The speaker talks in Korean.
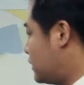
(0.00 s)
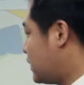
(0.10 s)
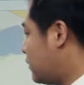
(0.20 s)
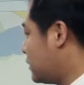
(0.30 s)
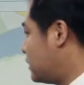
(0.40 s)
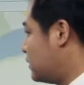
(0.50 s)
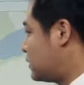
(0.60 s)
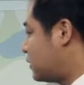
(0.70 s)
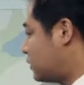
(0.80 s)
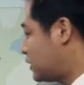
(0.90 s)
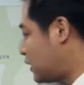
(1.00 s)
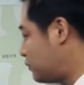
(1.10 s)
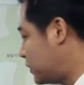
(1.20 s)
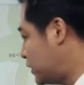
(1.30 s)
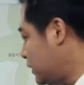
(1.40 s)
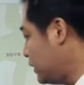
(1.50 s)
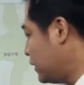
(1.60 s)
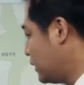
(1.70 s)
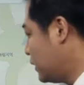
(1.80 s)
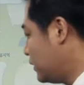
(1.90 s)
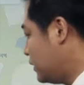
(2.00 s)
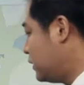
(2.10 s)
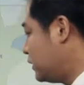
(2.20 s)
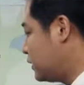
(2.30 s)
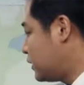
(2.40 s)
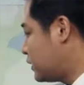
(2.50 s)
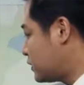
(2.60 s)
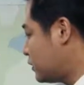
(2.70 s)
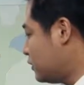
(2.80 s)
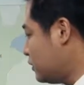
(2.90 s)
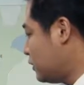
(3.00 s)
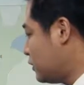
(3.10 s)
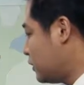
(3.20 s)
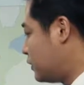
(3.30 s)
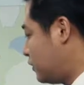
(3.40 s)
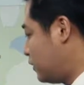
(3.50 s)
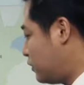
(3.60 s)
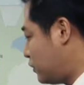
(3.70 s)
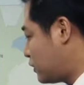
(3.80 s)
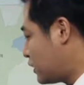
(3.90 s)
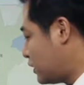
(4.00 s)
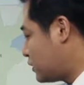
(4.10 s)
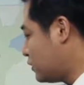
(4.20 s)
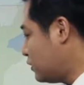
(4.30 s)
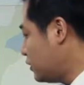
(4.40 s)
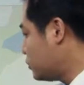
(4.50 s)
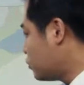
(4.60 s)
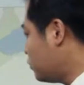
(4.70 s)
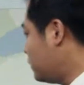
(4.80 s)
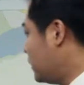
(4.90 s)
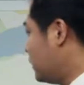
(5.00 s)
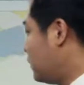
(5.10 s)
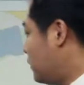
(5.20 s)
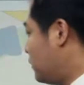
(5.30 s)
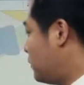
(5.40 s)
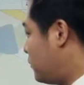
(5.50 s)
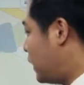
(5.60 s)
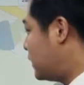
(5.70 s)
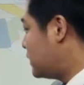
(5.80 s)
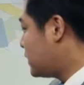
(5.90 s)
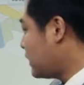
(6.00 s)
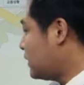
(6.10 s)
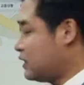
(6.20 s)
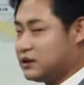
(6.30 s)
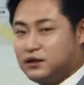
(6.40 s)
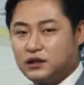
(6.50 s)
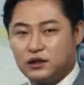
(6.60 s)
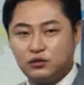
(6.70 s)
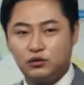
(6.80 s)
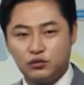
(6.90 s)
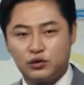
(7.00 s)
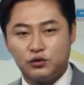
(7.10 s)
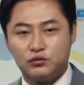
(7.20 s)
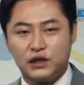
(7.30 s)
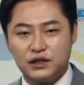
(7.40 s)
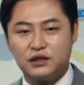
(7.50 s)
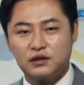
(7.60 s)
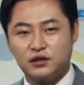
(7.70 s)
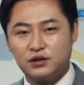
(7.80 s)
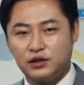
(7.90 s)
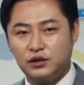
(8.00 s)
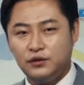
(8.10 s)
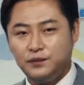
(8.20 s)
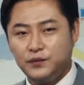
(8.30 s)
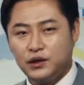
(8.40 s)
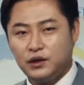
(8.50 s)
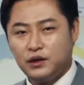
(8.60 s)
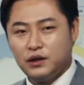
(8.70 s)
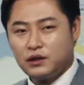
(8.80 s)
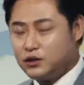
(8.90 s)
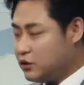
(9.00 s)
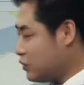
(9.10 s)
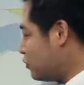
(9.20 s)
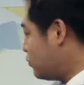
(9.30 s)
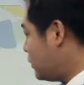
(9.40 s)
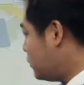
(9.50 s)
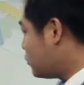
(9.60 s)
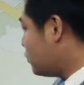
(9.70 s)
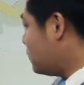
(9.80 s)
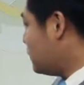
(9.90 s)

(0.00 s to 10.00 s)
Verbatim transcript: 상황들이 있어요. 사람들이 이 일대에서 이렇게 해서 좀 많이 짜갈라서 이렇게 들어오는 경우가 있었거든요. 네. 그런 경우에는 좀